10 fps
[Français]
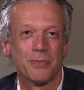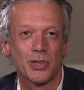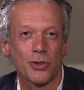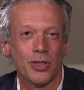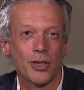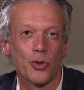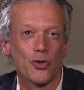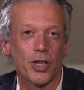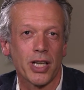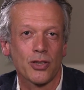Parce que dès que
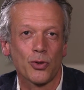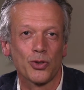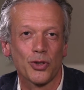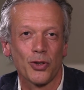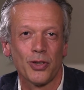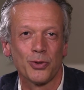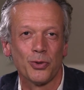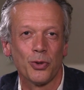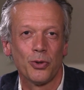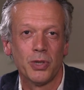je voyage, que je sors de la
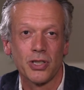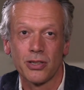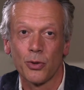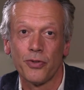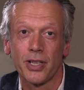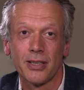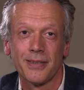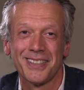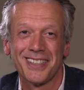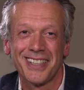zone euro, bah, j'ai zéro frais.
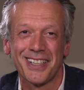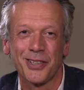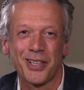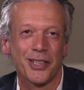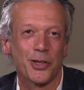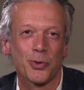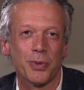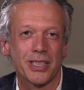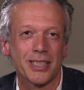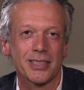Alors qu'ailleurs, je
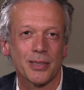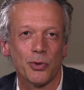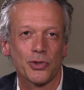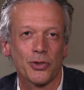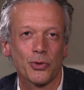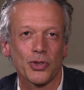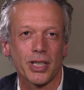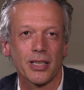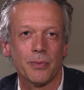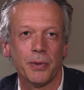paye 5-6% sur
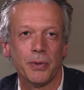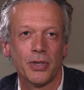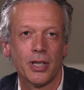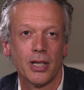chacun des paiements.